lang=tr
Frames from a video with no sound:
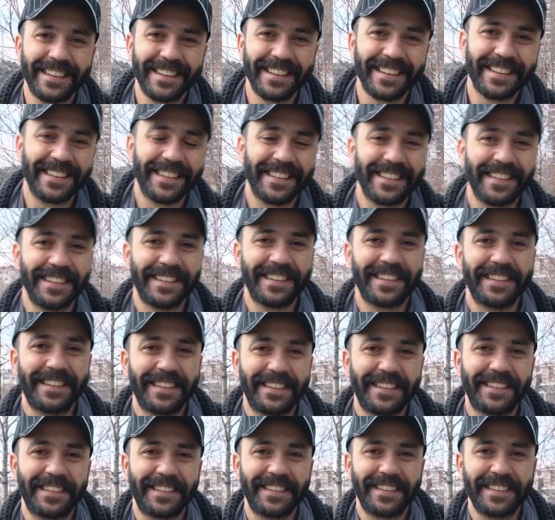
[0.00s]
Şaşırtan Kaptan
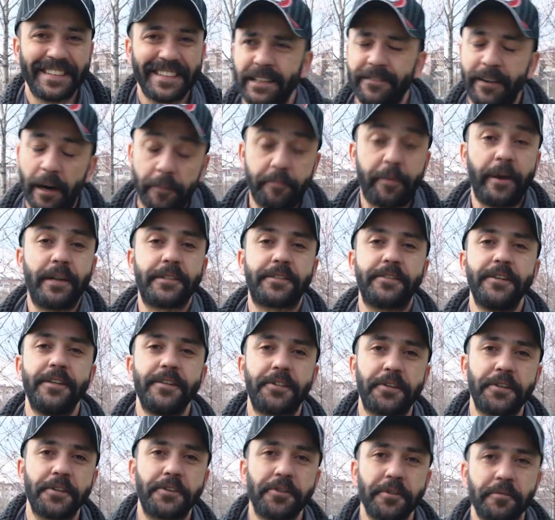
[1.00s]
transfer. E, Van
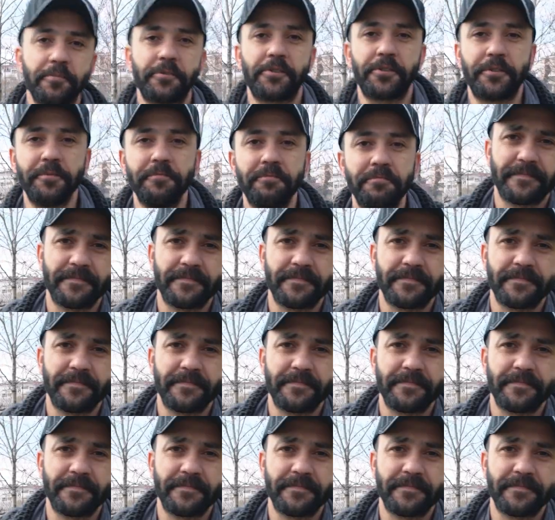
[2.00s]
Persie'ye şaşırmıştım.